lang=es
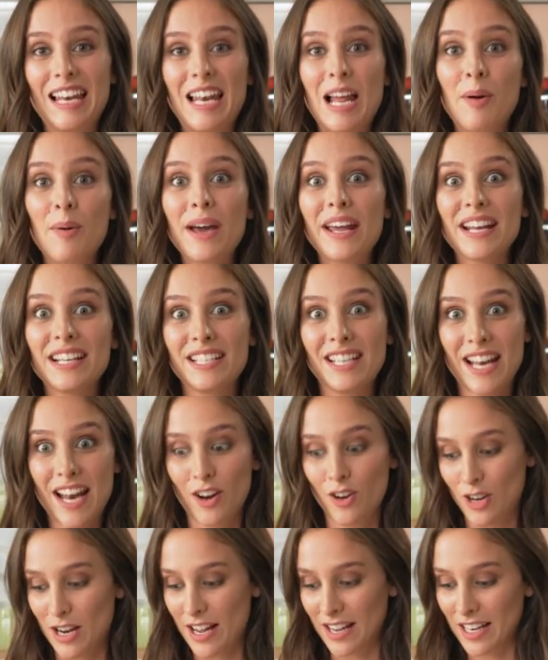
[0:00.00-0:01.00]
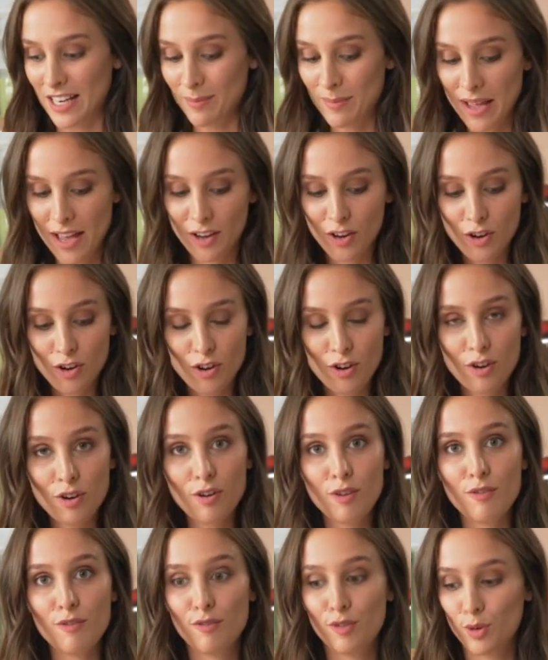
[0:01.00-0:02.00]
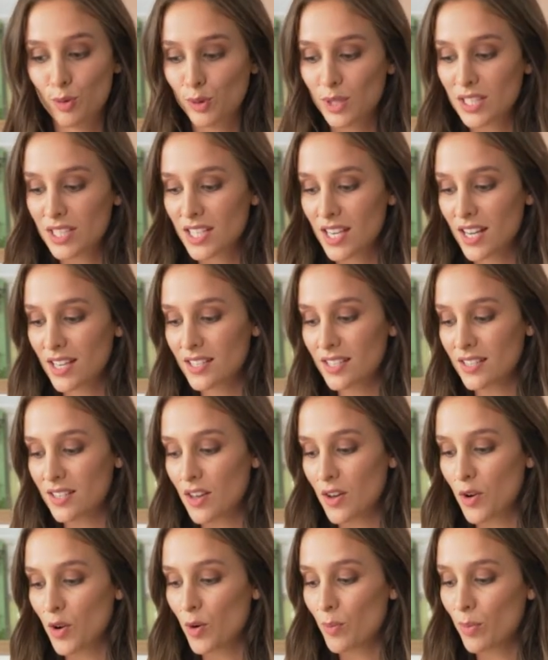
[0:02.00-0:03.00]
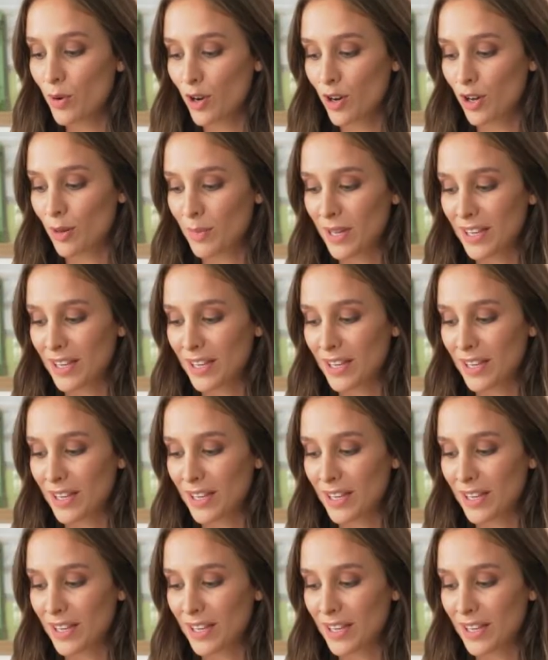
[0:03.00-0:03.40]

Las voy a rellenar con la crema de coco, frutillas, un poco de